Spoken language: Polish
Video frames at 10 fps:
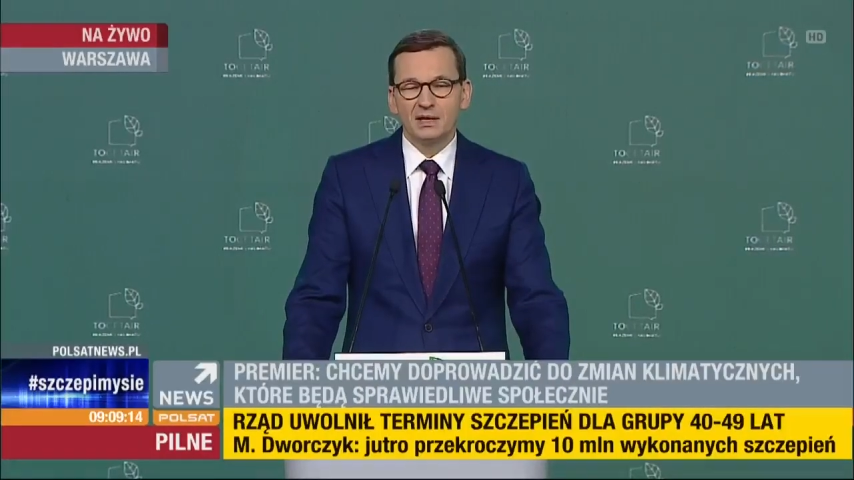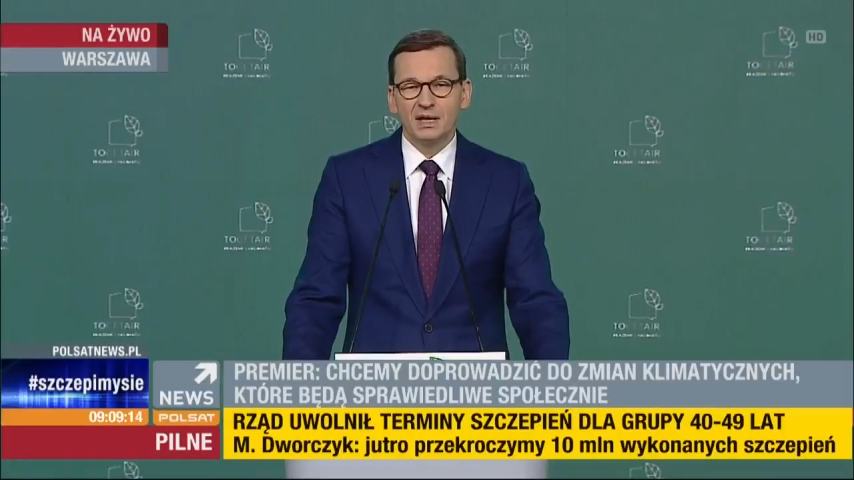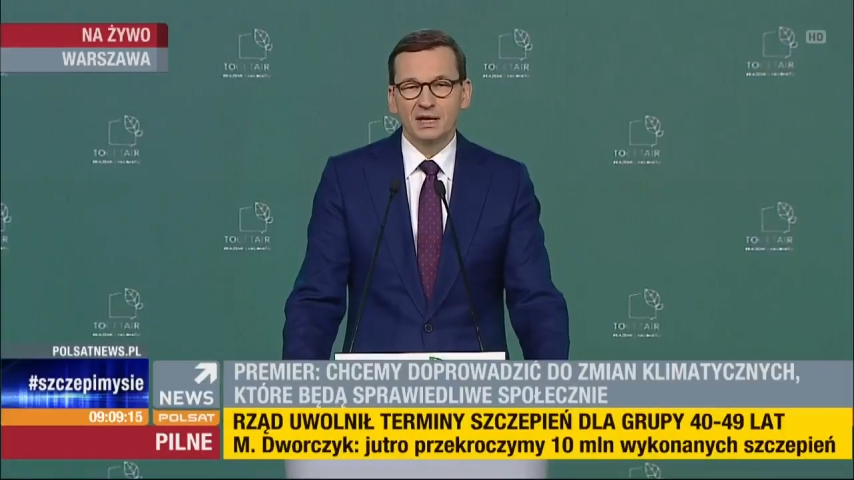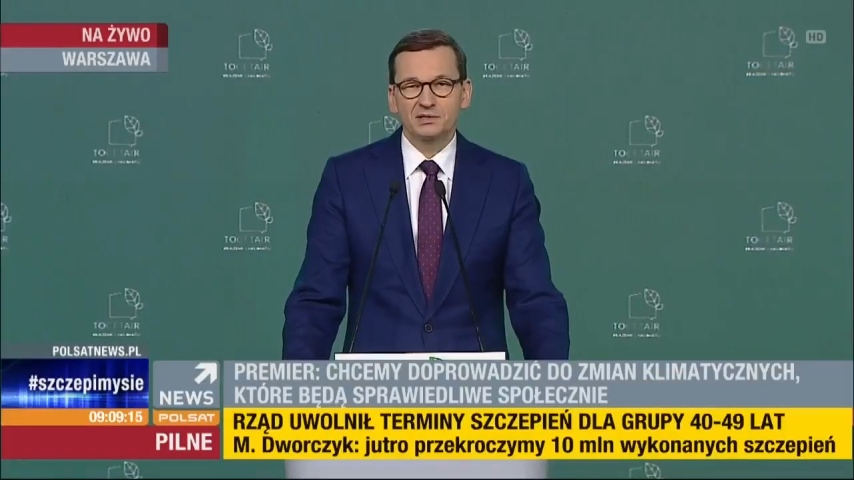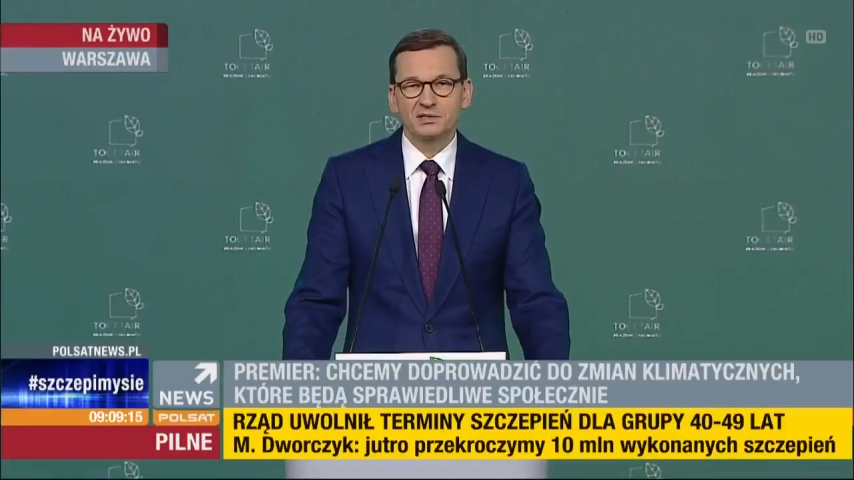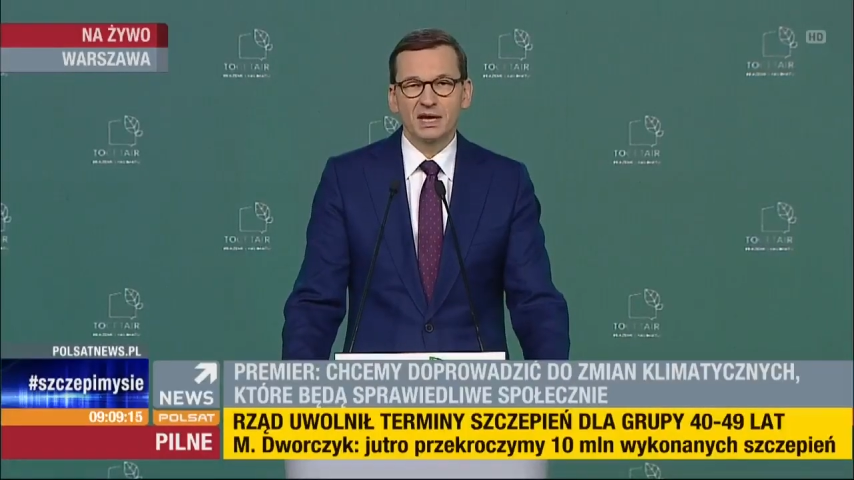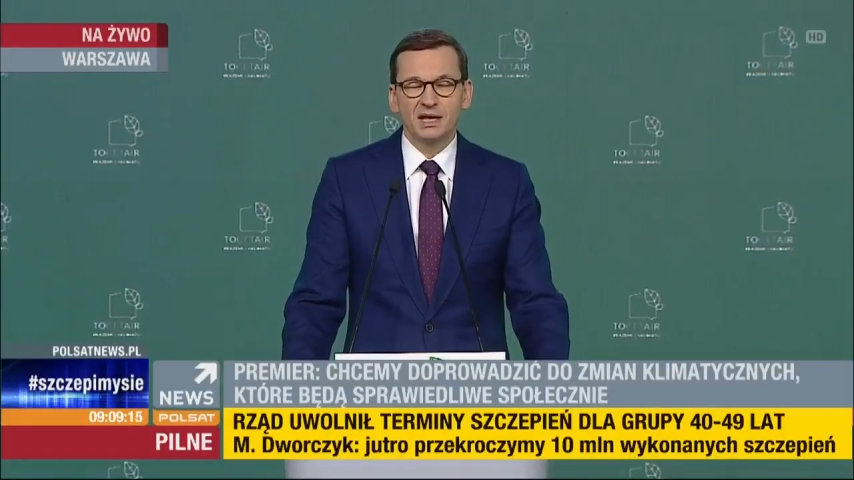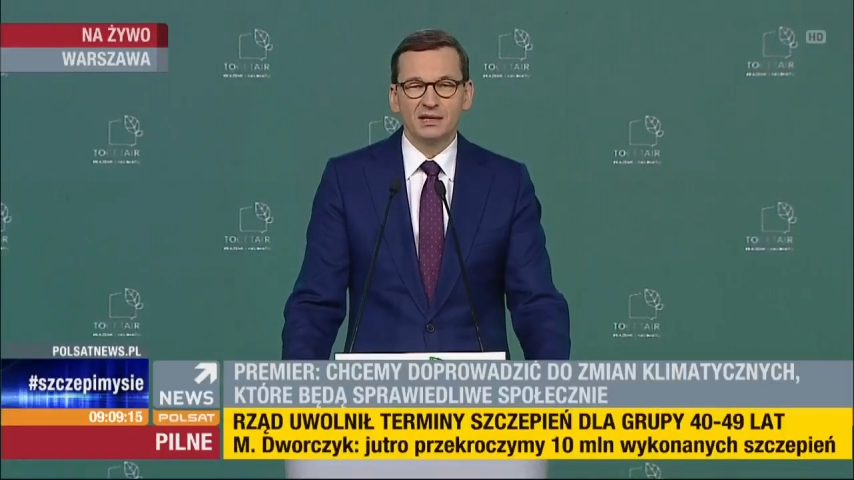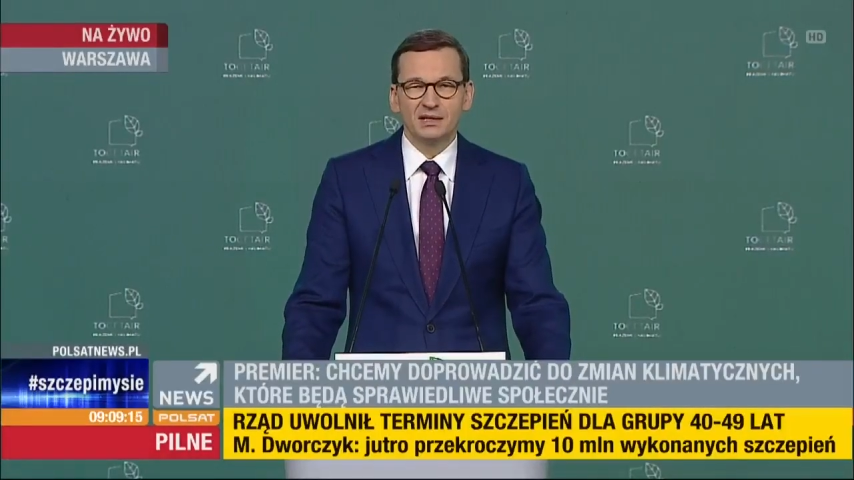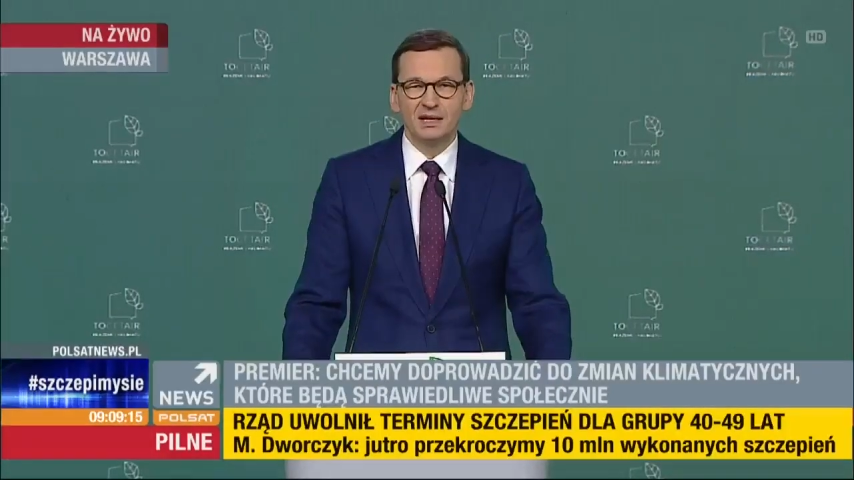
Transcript: nasz cel